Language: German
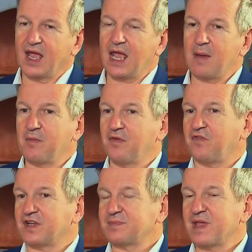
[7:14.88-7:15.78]
Ähm,
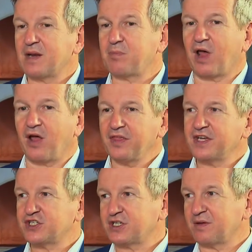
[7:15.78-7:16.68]
was wir planen,
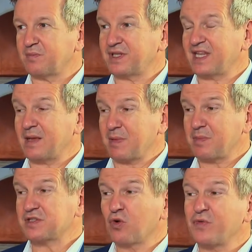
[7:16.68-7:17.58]
ist, den Betrieb
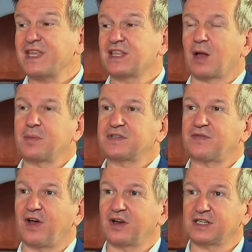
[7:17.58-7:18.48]
eben so weit
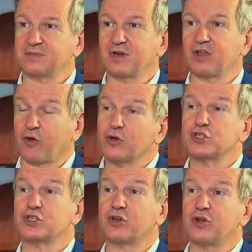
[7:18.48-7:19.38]
runterzufahren, dass wir die
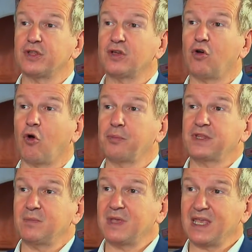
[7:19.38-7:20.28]
Kosten können
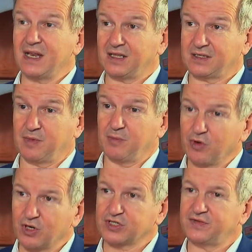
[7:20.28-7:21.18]
optimieren können, dass wir
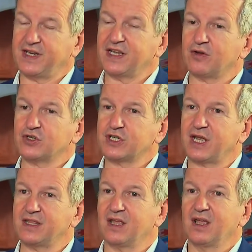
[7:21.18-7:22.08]
möglichst wenig Kosten
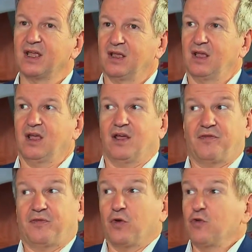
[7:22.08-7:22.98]
haben.
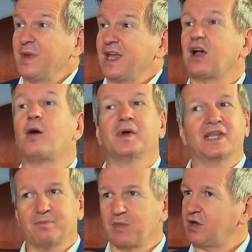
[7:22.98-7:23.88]
Viel mehr kann man
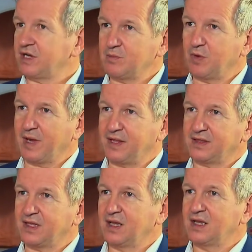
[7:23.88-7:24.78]
nicht machen im Moment.
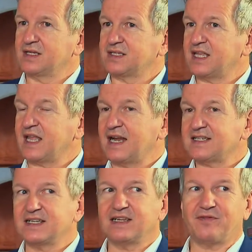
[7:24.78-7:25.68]
Es gibt
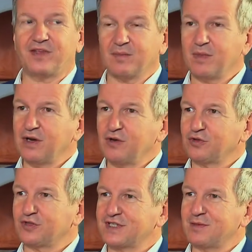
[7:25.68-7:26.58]
einzelne Firmen,
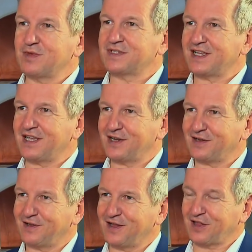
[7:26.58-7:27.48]
und da sind wir sehr
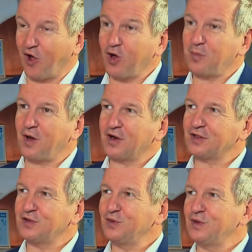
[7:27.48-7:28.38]
äh, dankbar
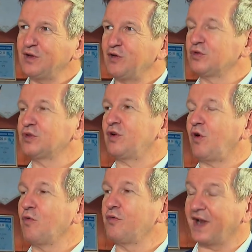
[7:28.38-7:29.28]
natürlich, und
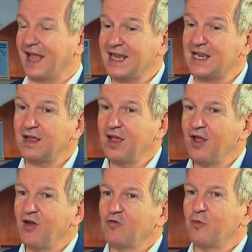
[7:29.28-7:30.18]
auch Vereine,
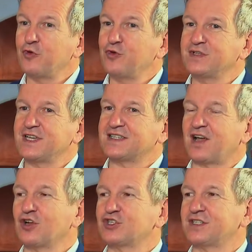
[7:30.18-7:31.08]
die bei uns jetzt,
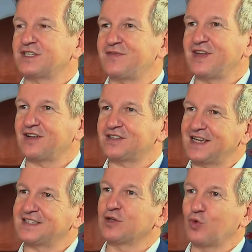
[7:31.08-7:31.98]
anstatt das
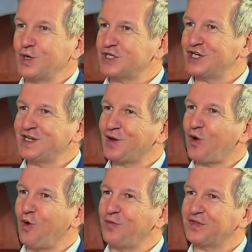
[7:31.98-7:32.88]
Weihnachtsessen Gutscheine
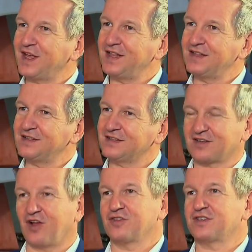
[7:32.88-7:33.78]
gekauft haben.
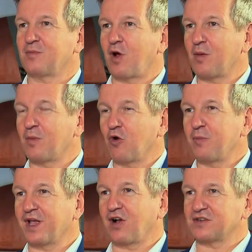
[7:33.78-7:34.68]
Das Ganze machen wir auch
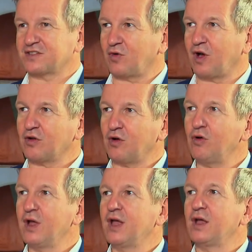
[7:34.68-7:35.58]
bei Gastro Argo.